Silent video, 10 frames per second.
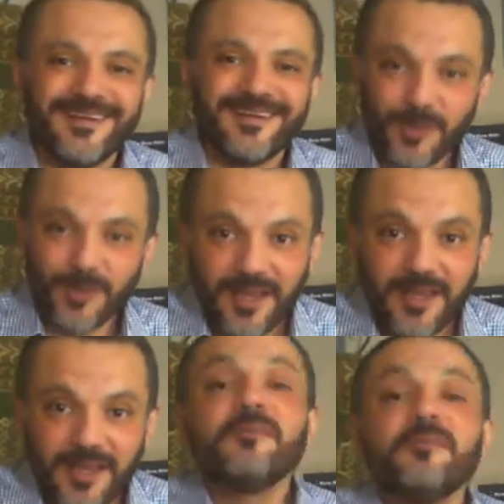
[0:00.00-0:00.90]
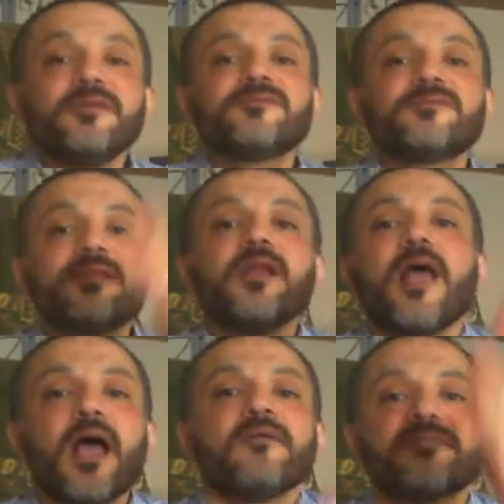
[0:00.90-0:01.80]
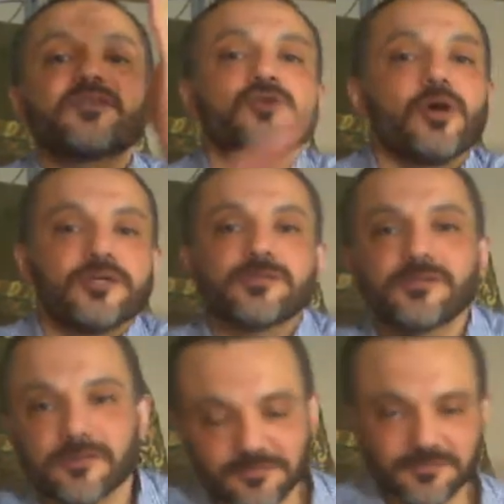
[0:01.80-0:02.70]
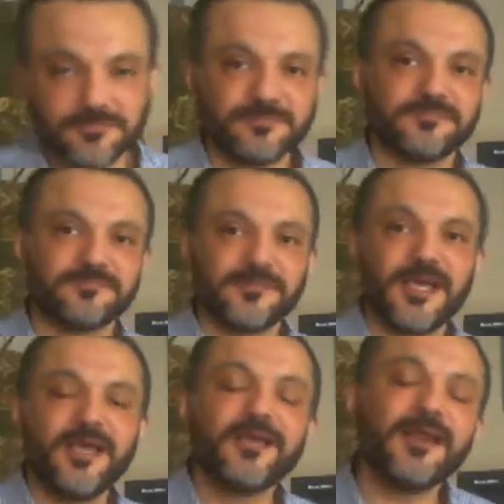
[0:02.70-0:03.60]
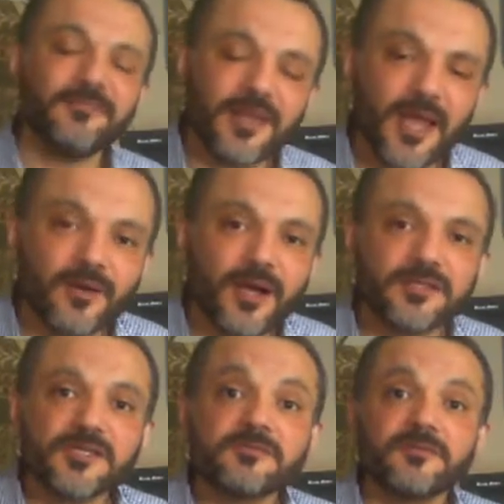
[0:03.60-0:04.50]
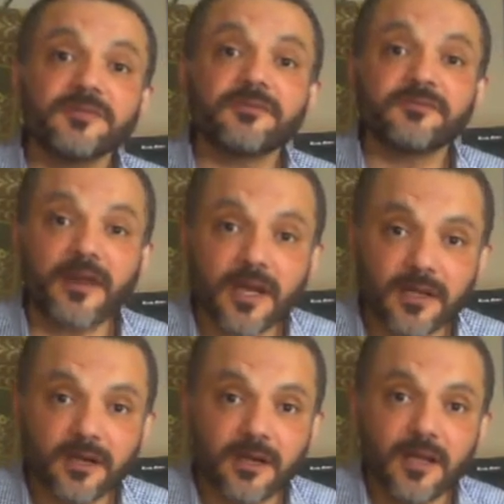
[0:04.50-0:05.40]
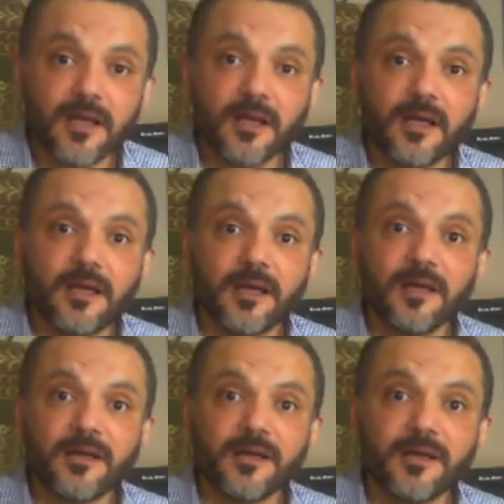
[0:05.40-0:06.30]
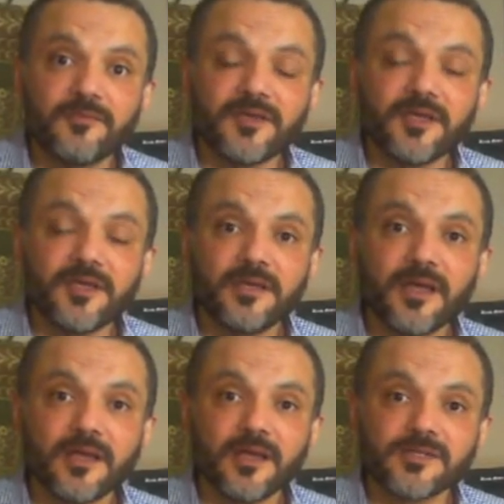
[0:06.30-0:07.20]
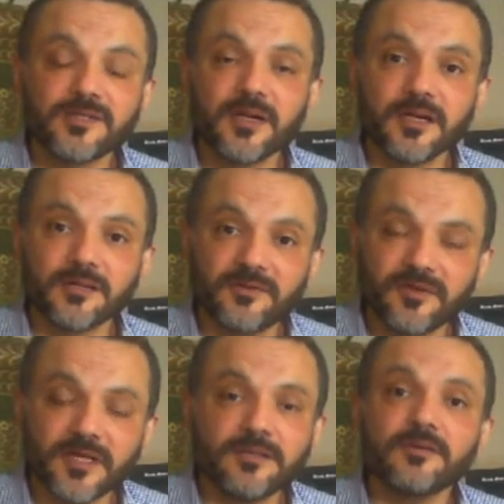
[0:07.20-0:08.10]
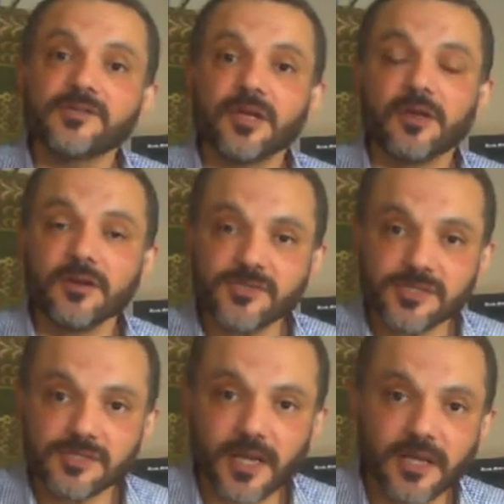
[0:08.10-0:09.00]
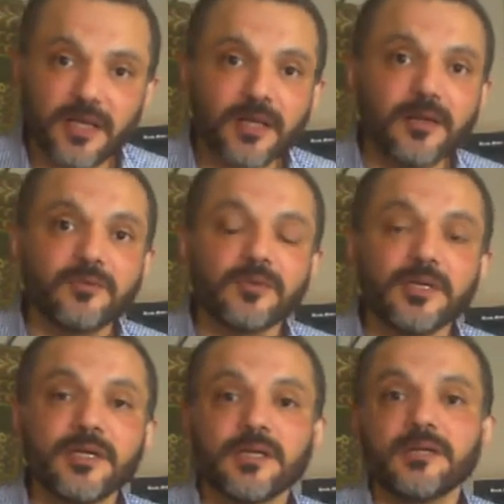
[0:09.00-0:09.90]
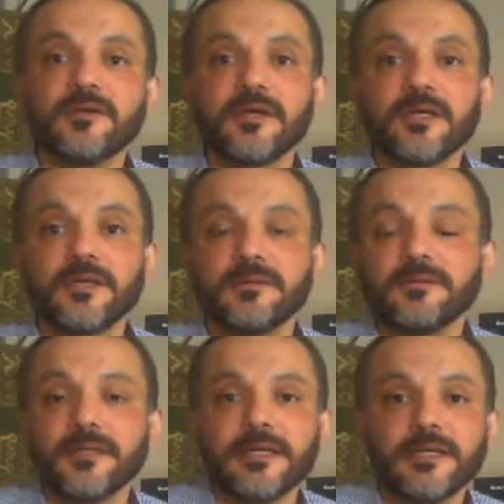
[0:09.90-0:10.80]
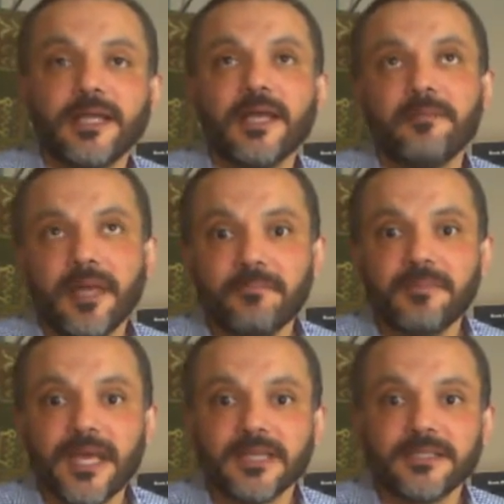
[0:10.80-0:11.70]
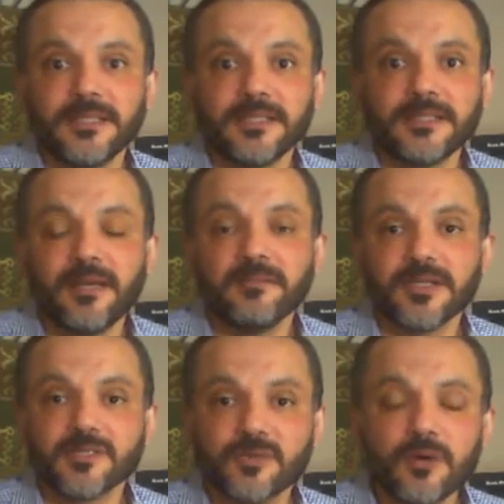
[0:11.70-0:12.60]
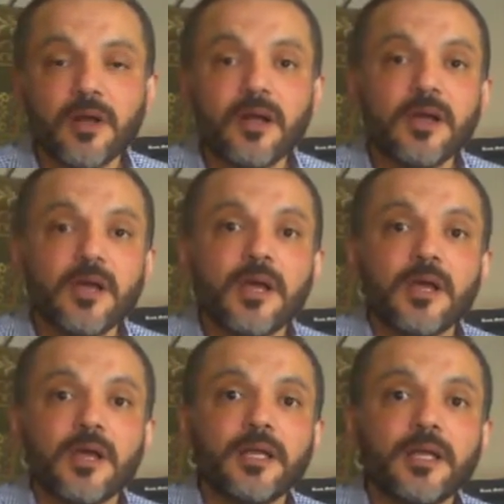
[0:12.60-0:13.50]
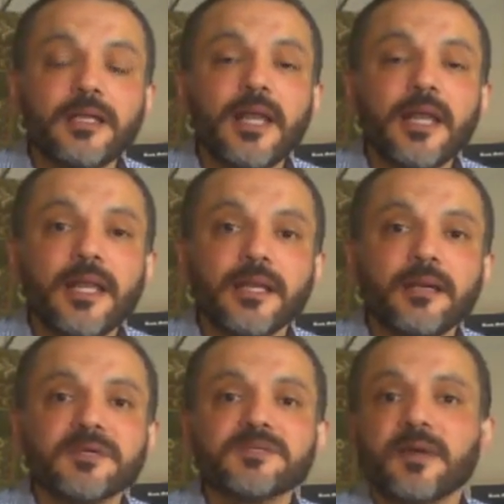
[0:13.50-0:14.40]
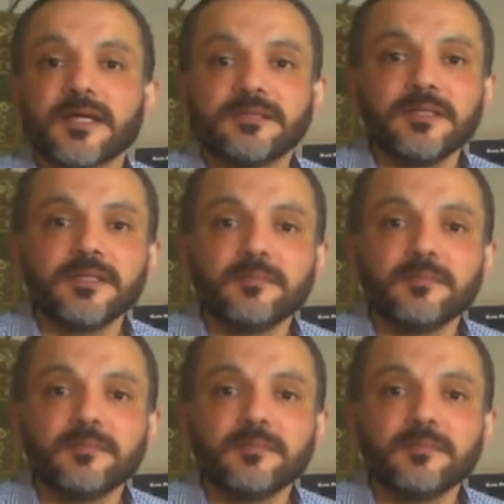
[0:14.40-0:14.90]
اوكي يبقى يو ستيل هاف ذا تشويس الكلام ده قاله واحد اسمه فيكتور فرانكل آه، في آه، نظريه لطيفه جدا وسايكولوجيست الحقيقه و آه، الحقيقه بحب يعني دايما اذكرها آه، ليه لان انا بسمع كتير